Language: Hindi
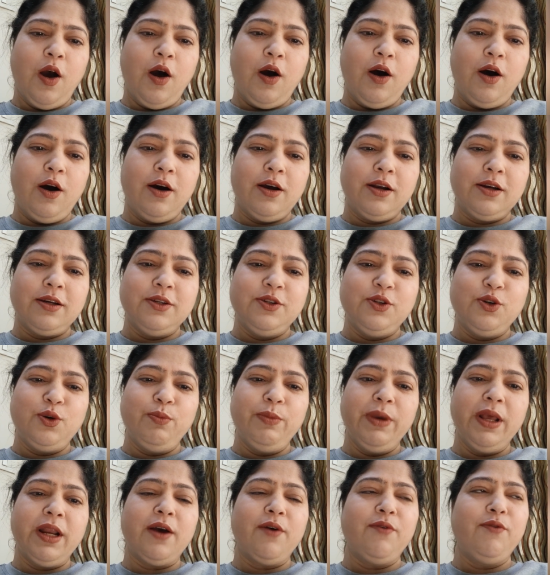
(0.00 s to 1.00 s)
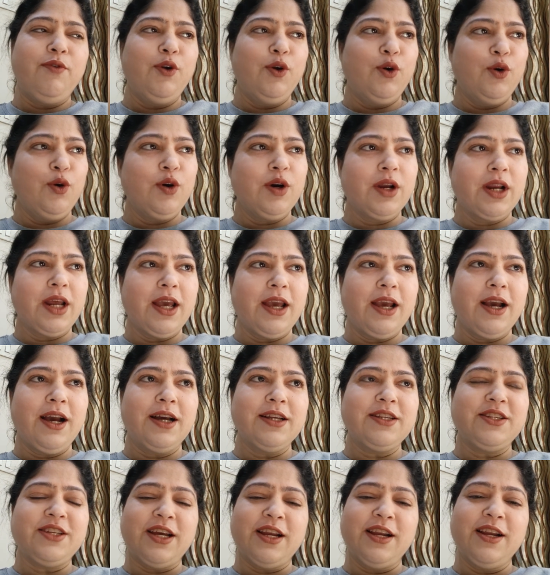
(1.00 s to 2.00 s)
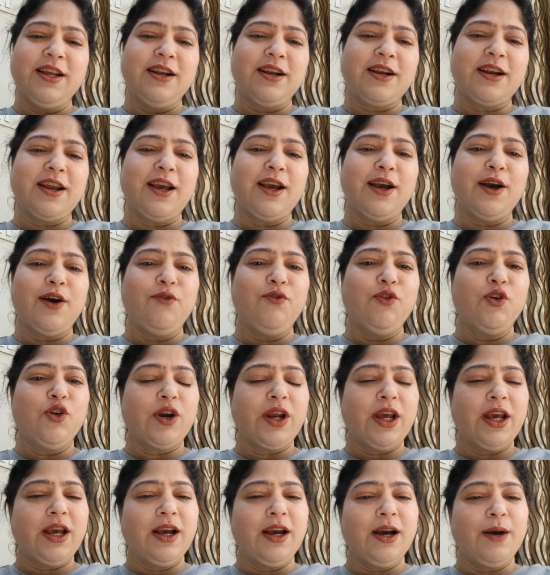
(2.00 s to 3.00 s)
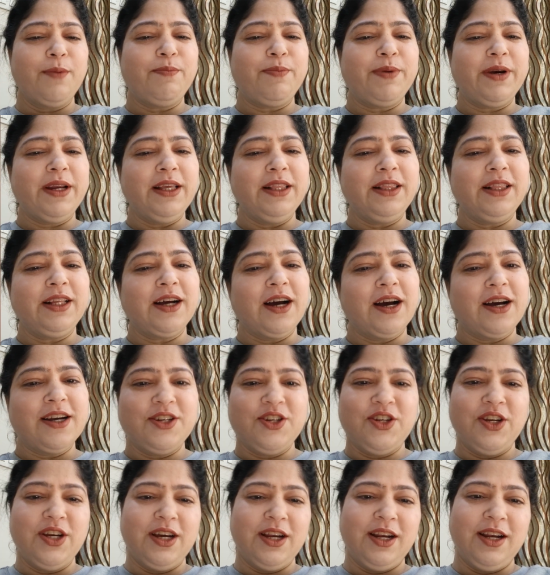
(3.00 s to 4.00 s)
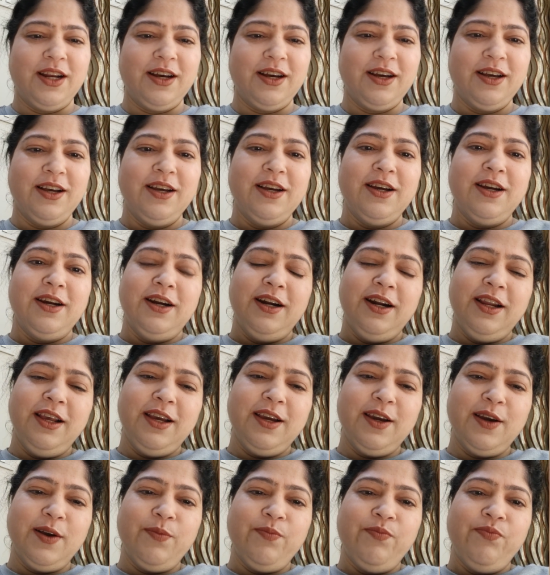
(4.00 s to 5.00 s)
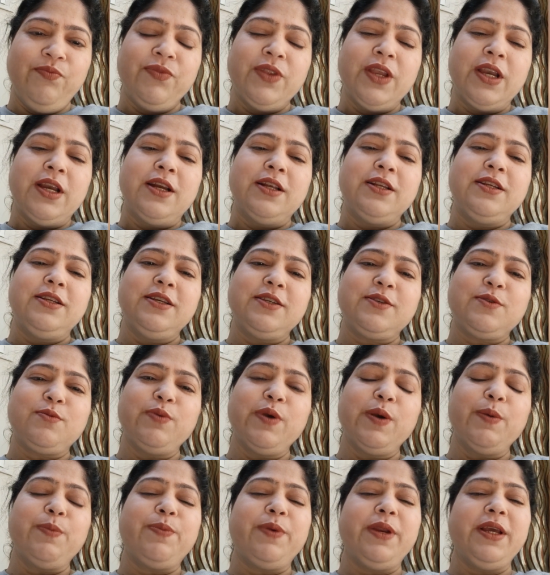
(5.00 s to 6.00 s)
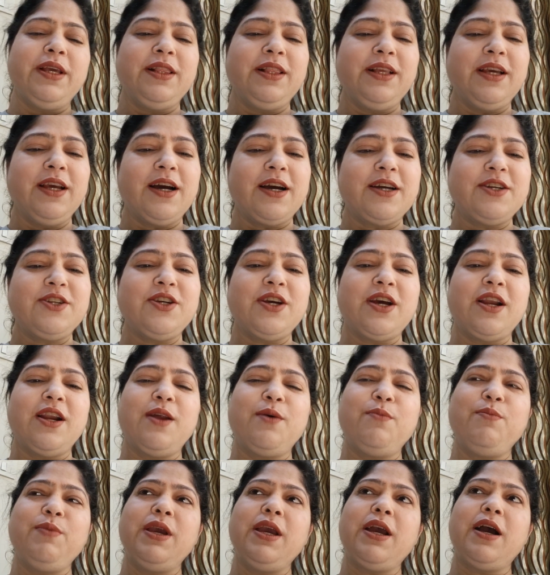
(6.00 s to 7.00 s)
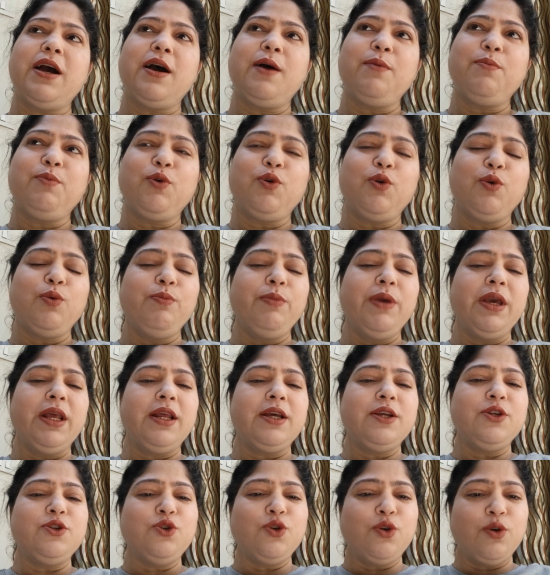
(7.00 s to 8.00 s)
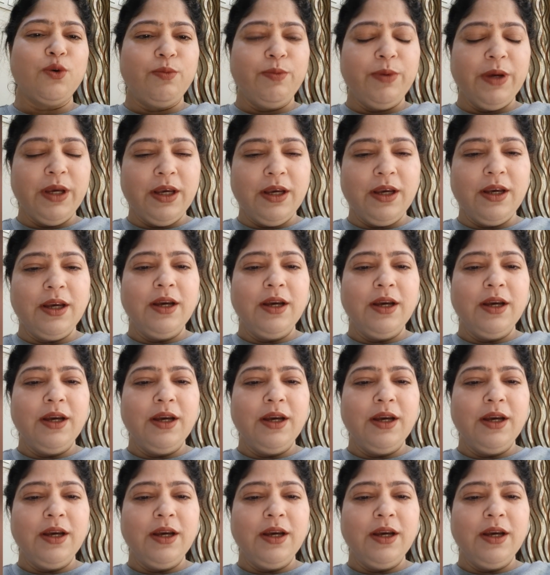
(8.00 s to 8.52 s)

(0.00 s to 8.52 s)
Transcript: और जो मेरा व्लॉग रहेगा चैनल रहेगा वो रहेगा प्रीत का आशियाना ठीक है जिसमें प्रीत के आशियाना में आपको मेरे जो भी